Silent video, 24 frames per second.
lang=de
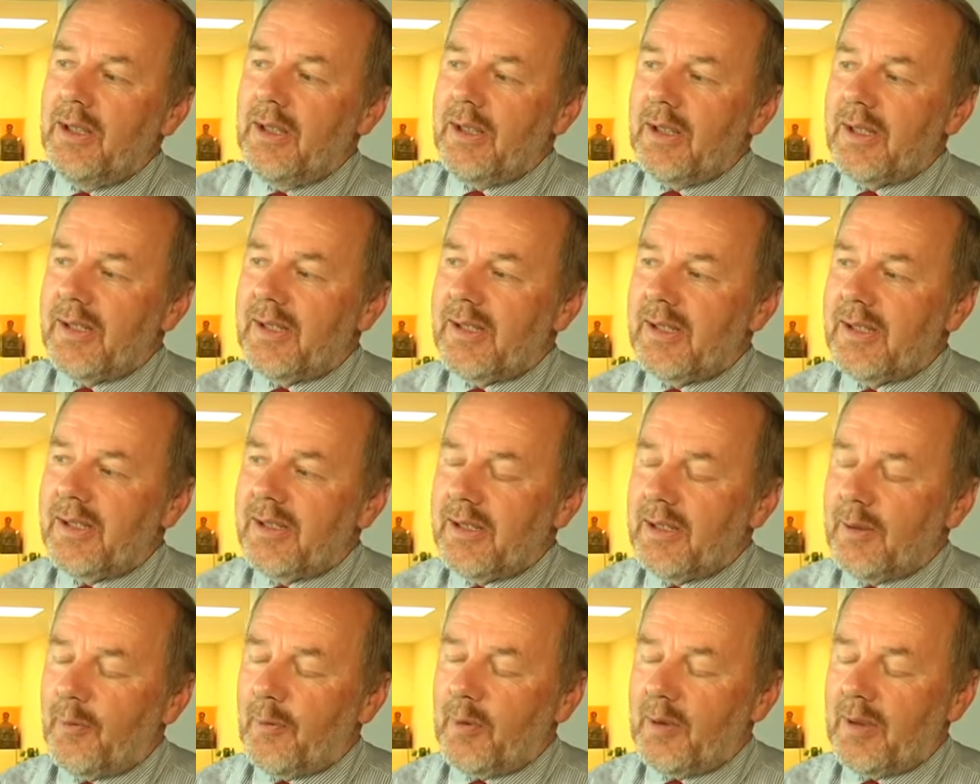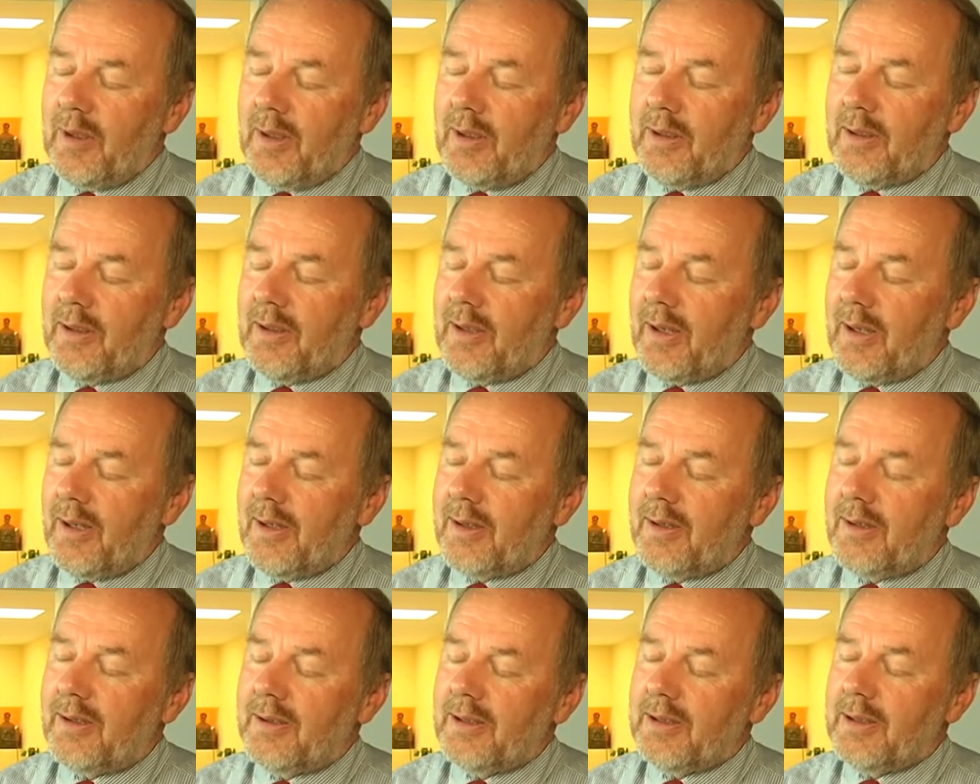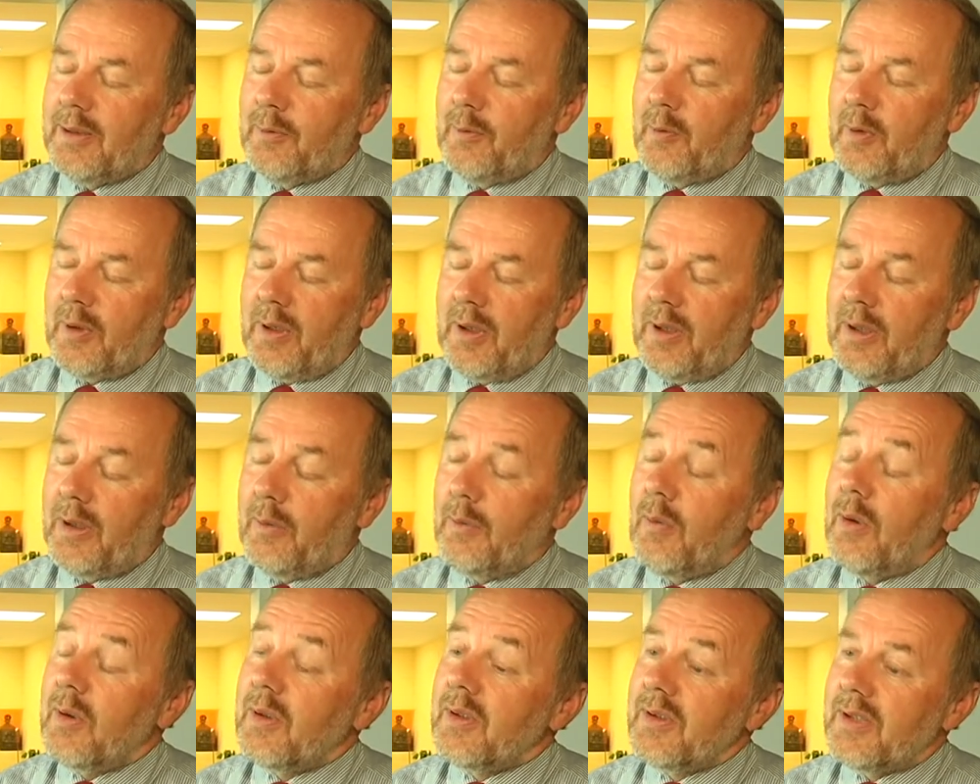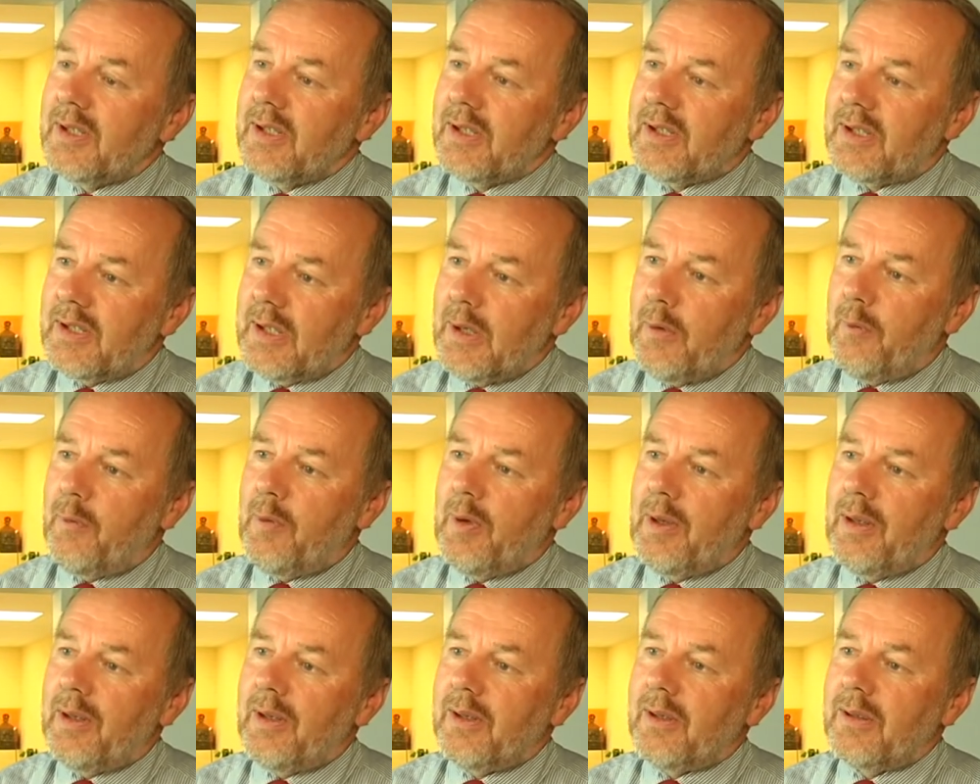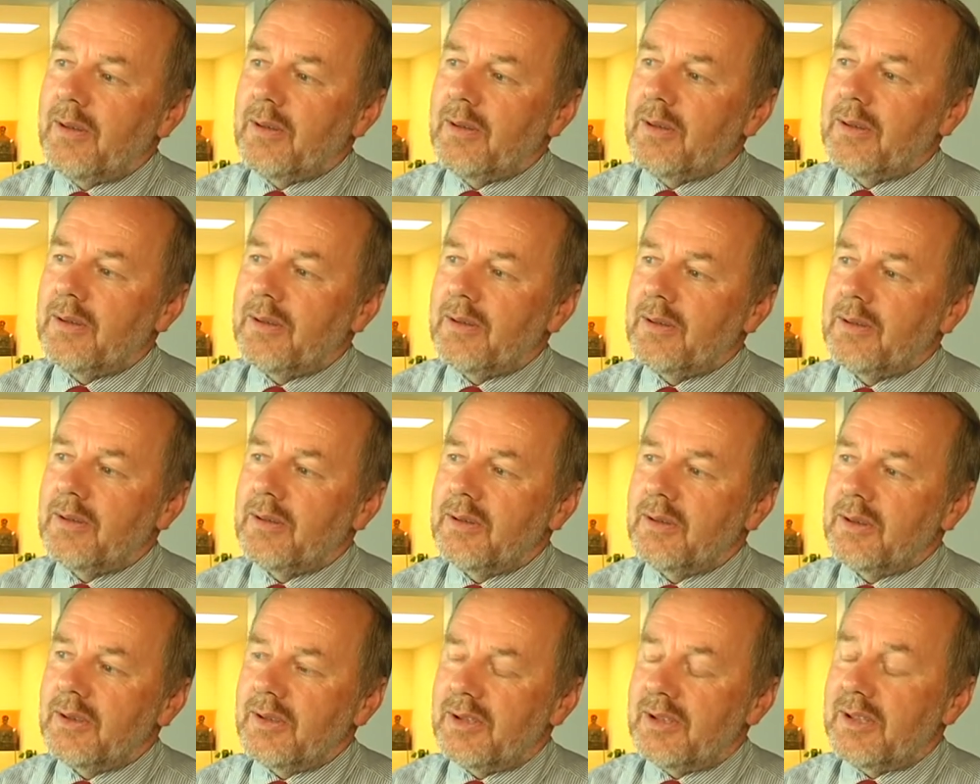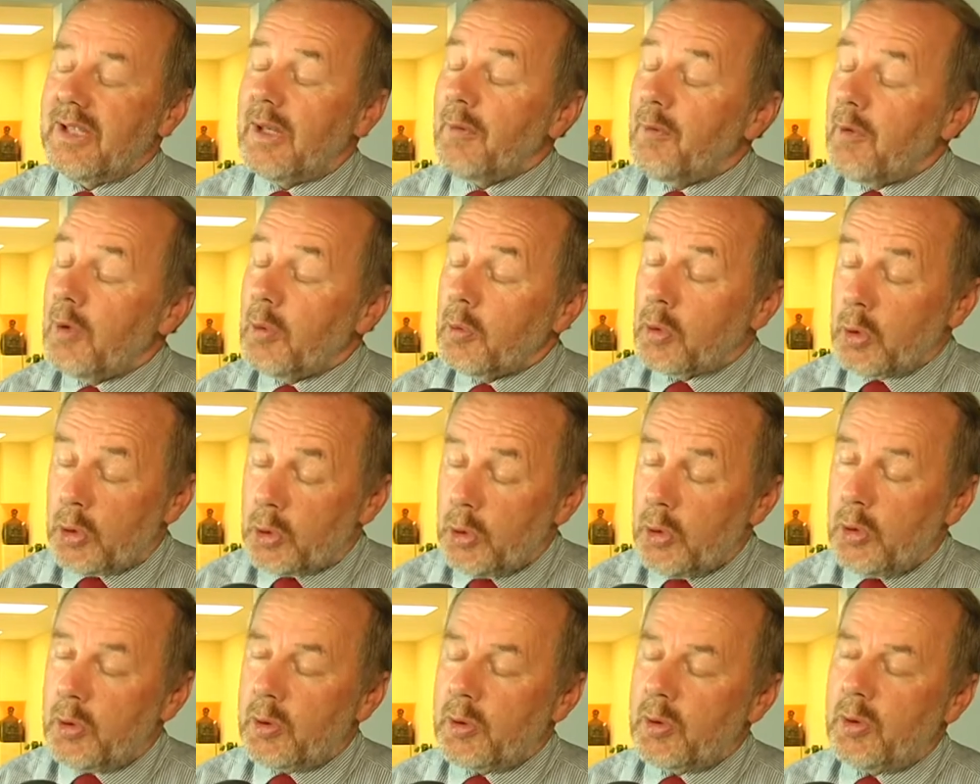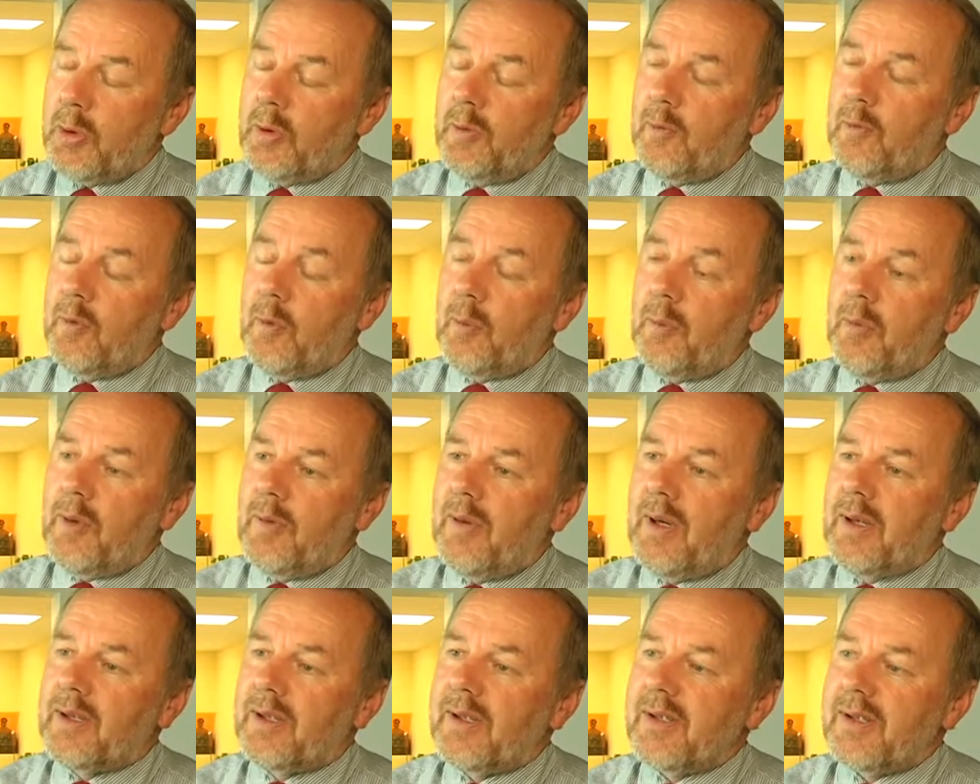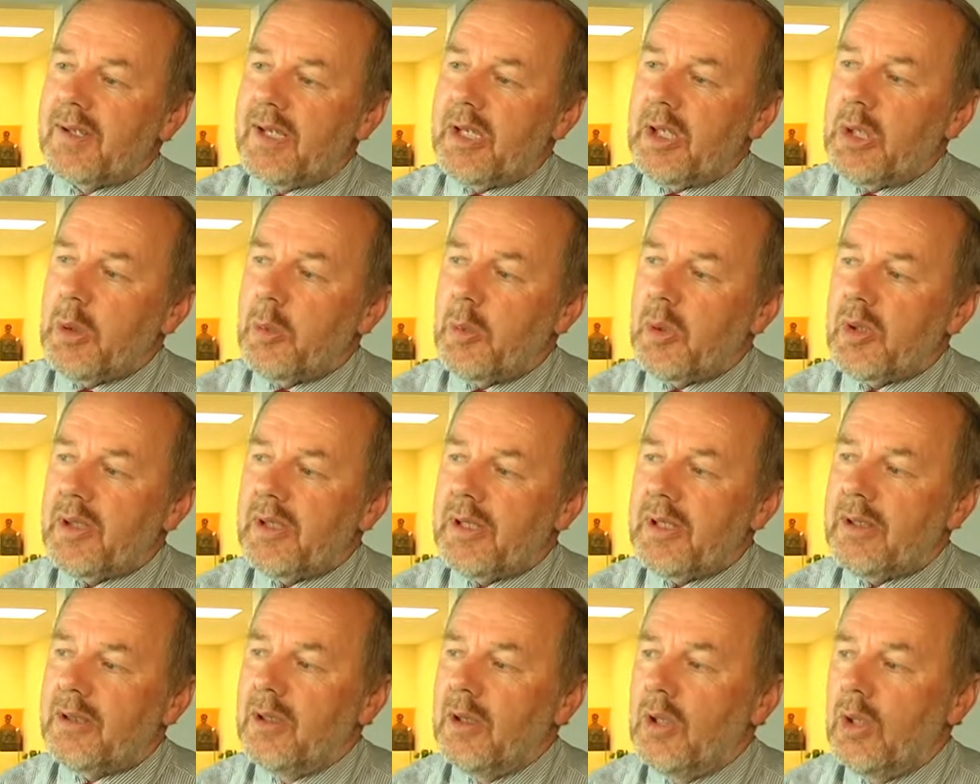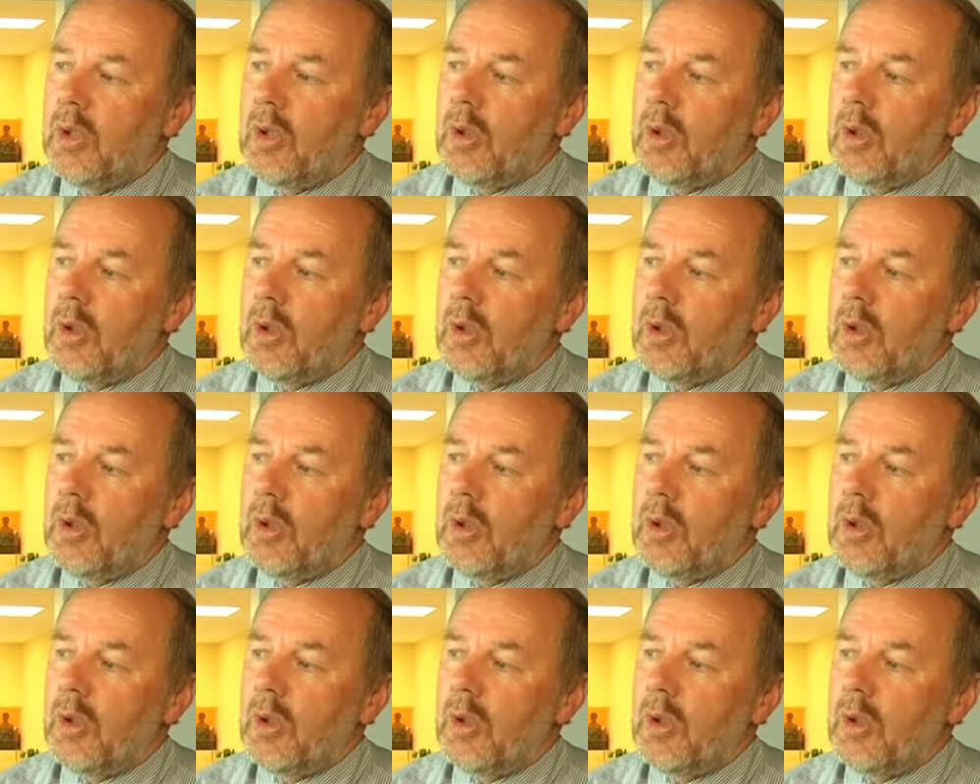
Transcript: Es ist in der Vergangenheit, in den vergangenen Wochen sind sehr viele, äh, sehr viel Unterstützung schon von privater Seite passiert.